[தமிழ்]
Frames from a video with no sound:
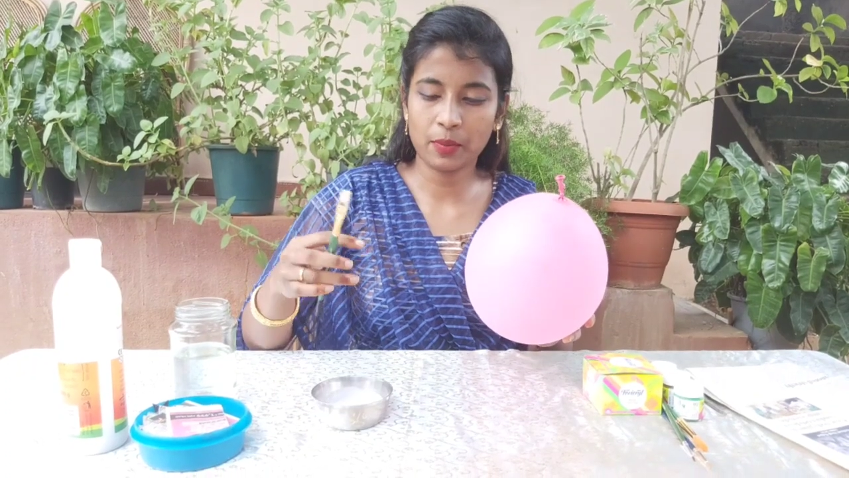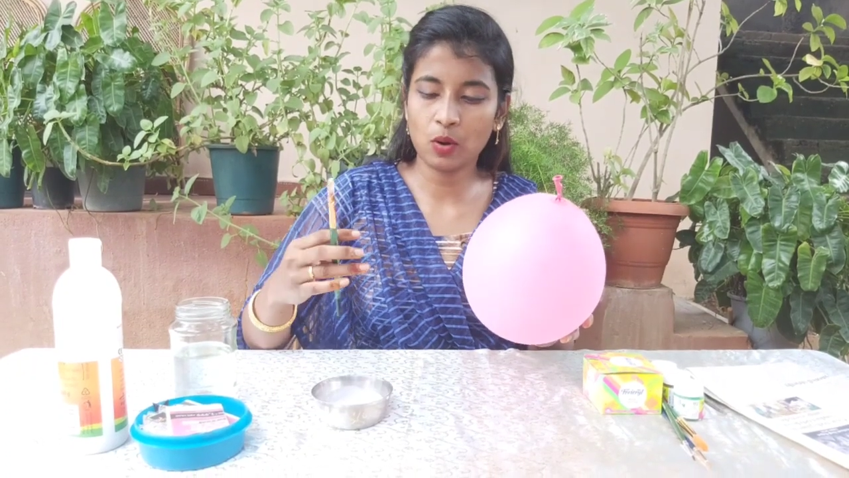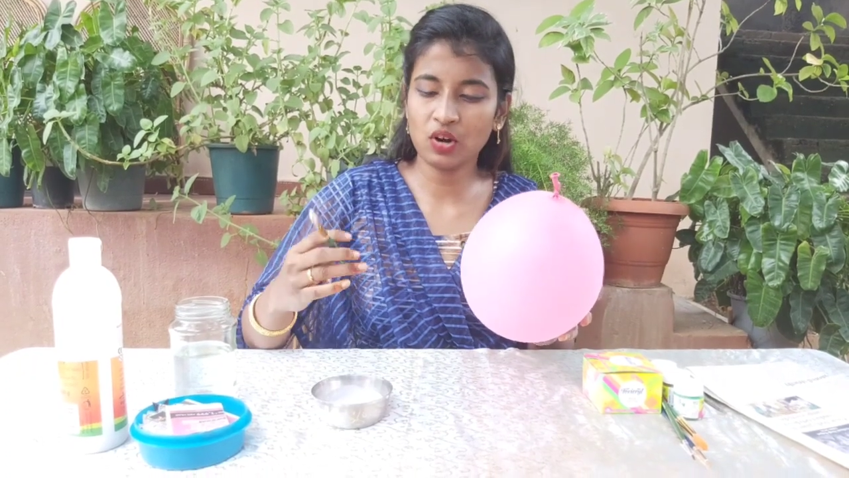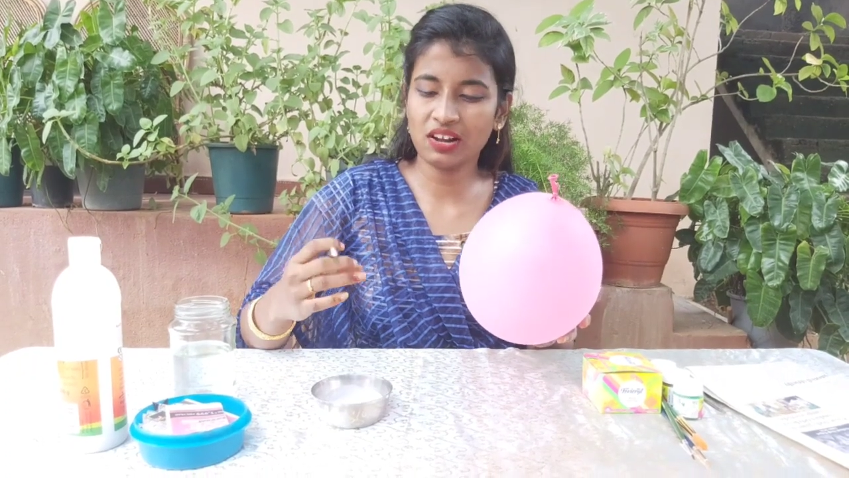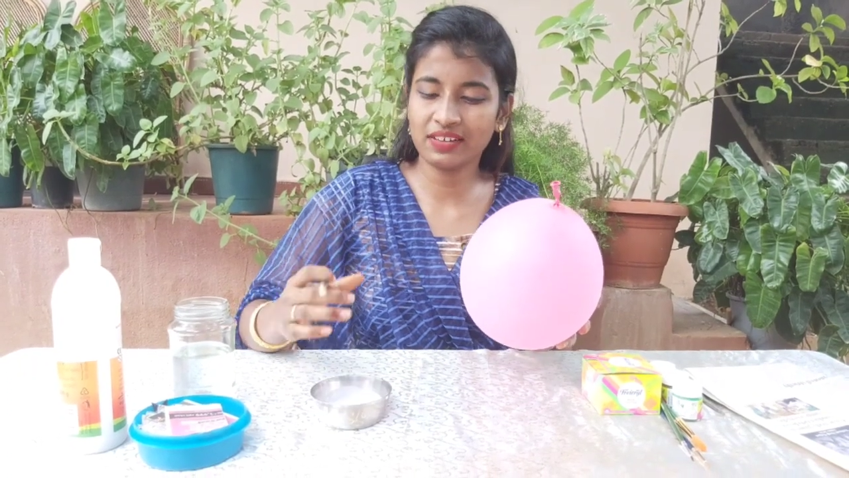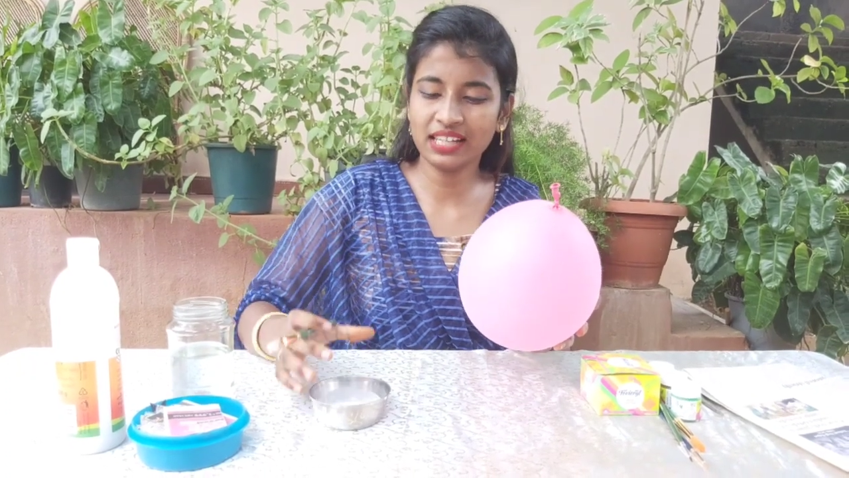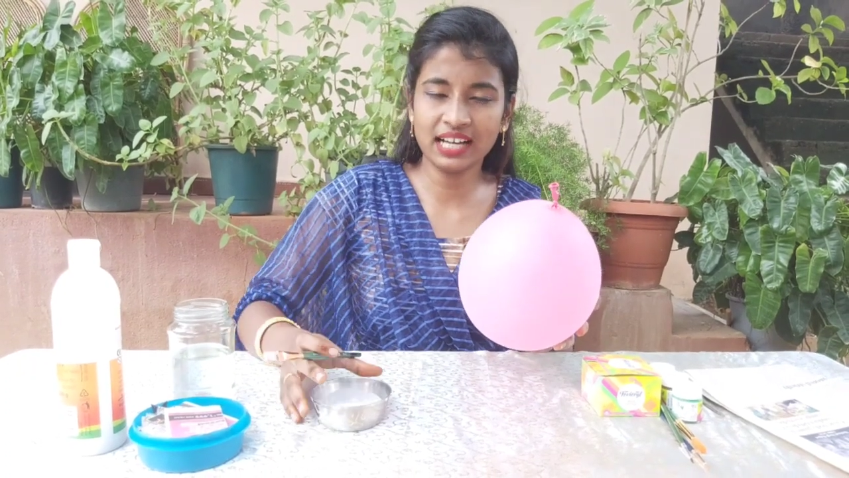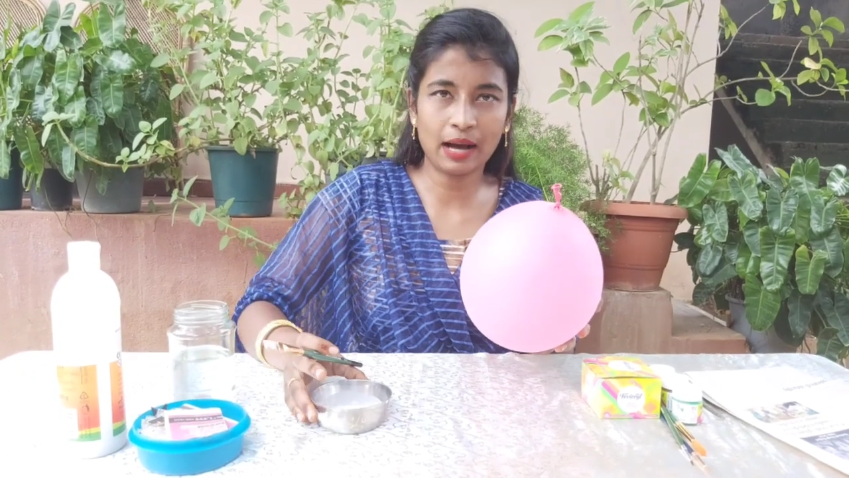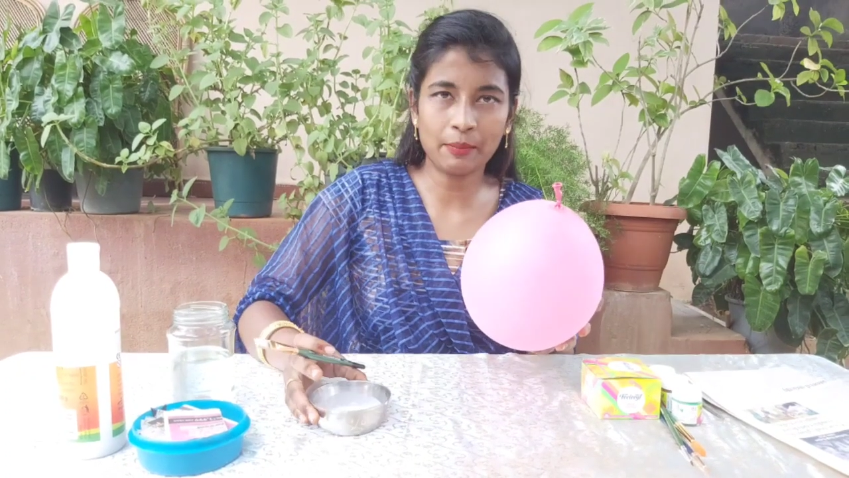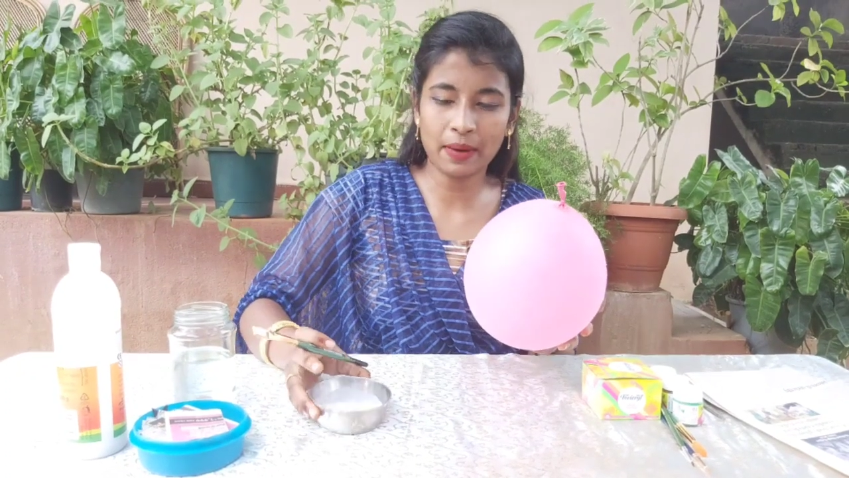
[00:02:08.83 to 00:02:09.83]
பவுலில் வந்து
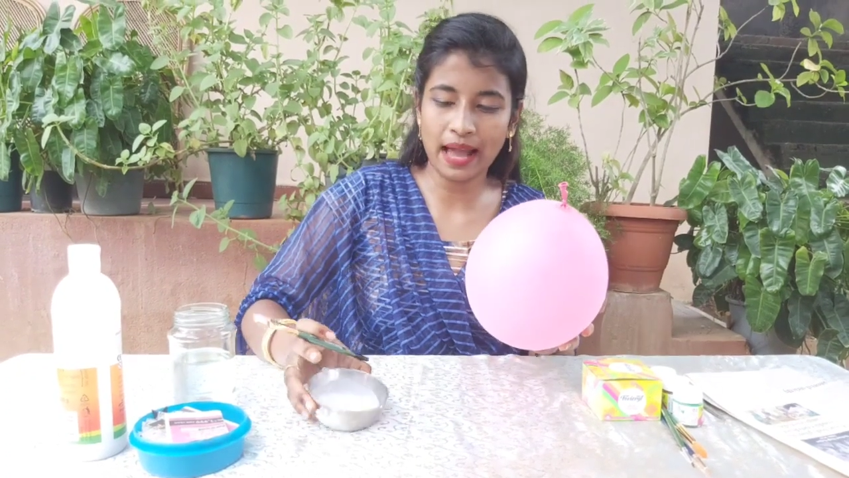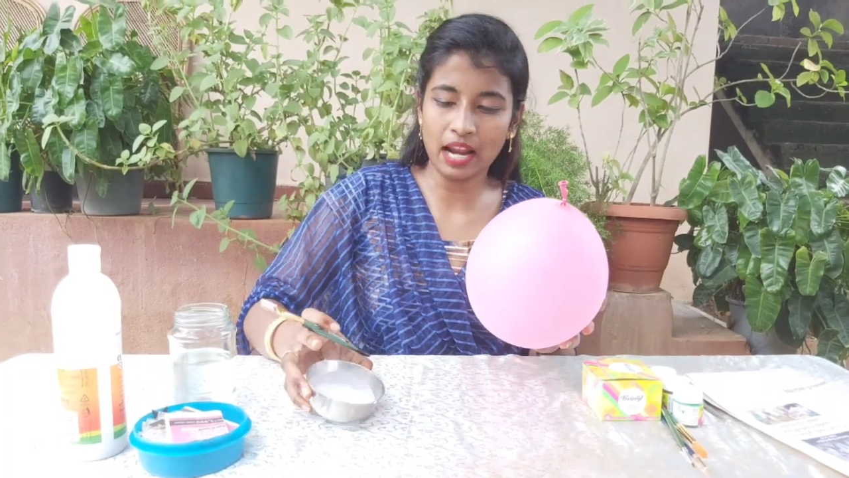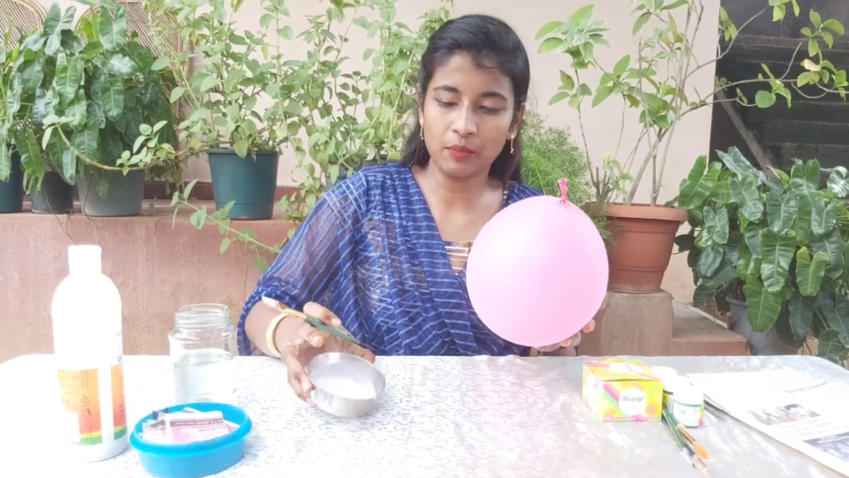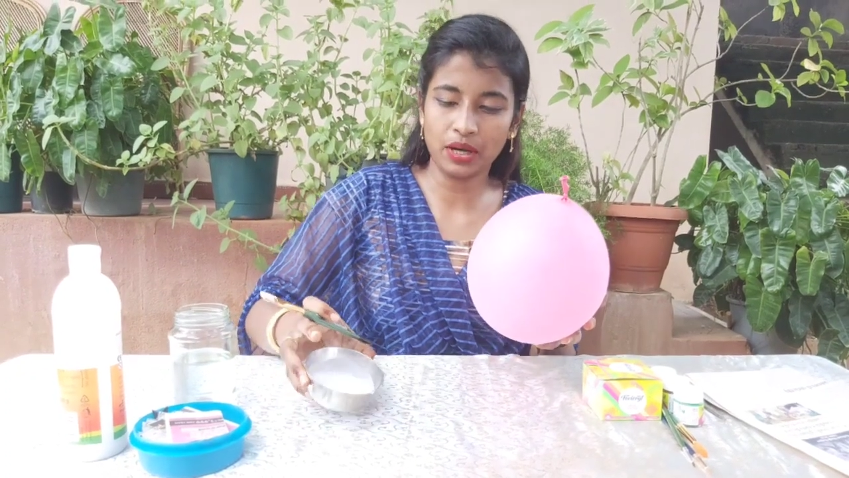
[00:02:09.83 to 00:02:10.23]
கம்மை ஆட்